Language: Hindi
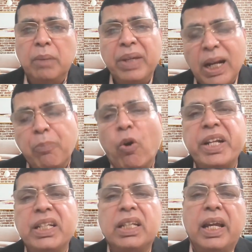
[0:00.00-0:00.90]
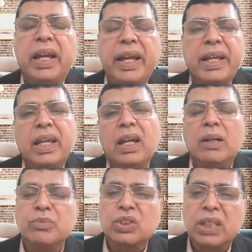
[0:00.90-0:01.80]
मेरा पॉइंट यह है कि
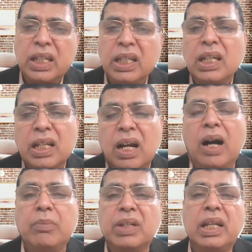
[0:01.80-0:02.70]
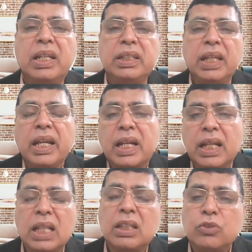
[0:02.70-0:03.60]
हम सही काम के लिए
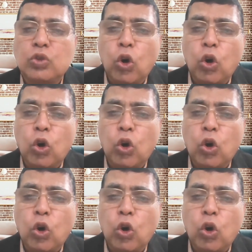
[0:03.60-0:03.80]
गलत